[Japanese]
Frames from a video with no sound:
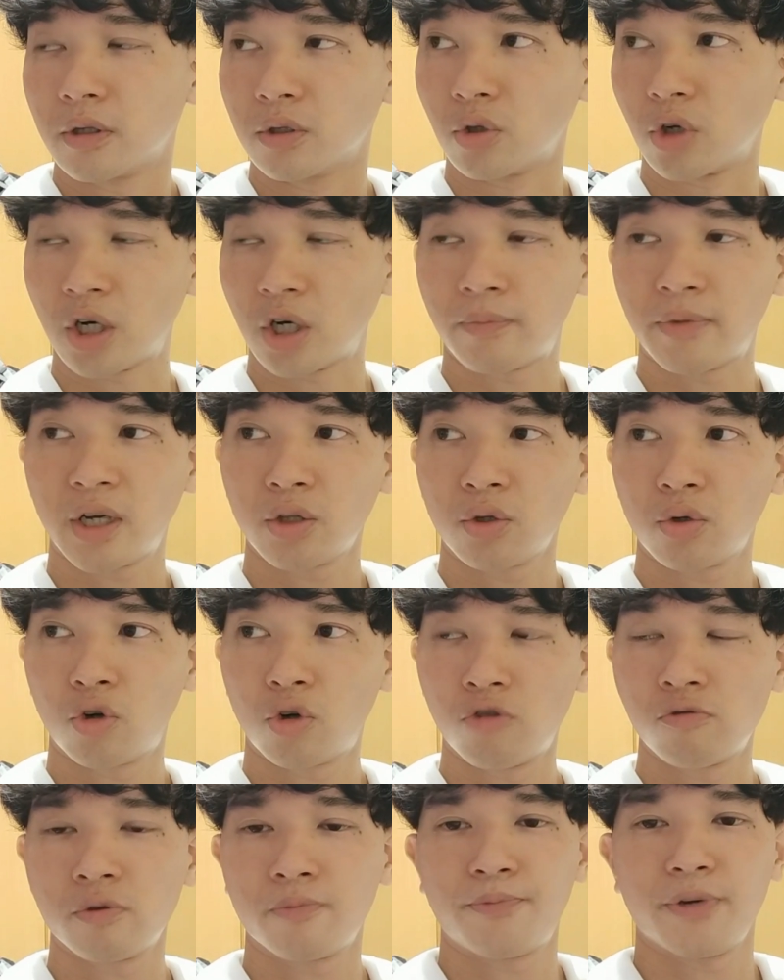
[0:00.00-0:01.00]
ドラマの
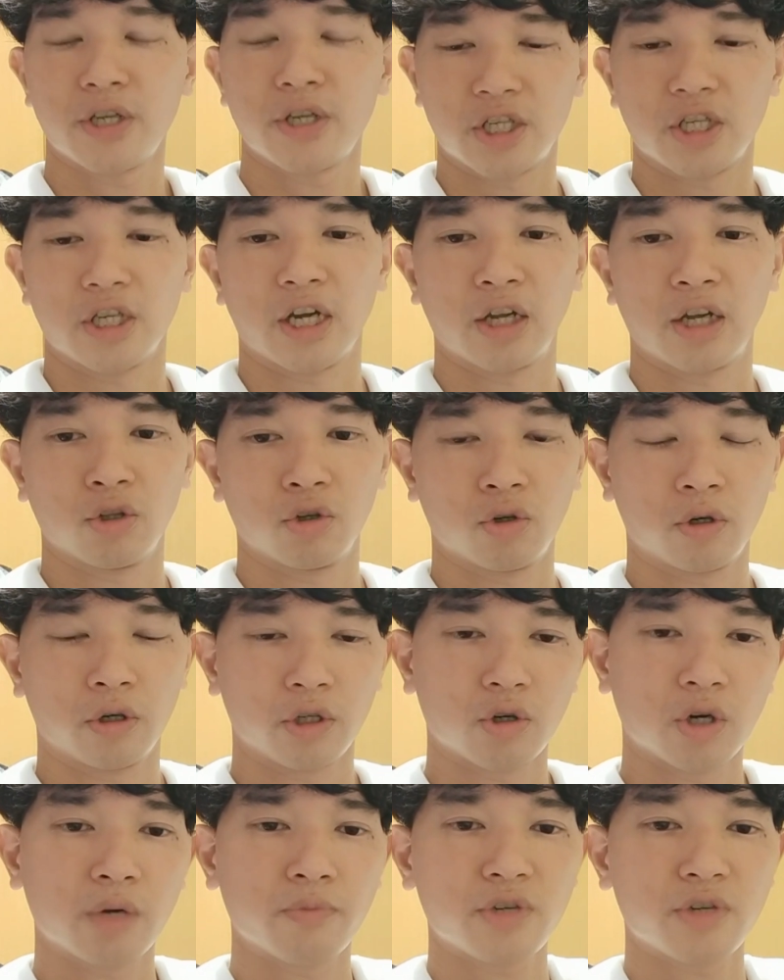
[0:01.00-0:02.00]
ホームページ、あの、
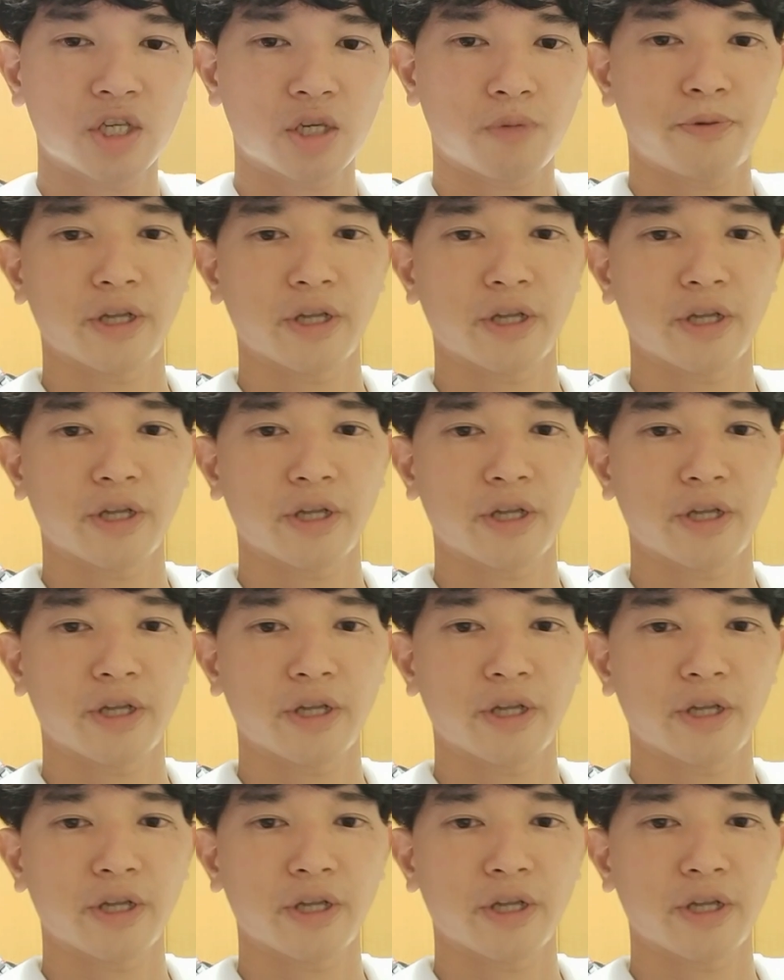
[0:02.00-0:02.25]
弱虫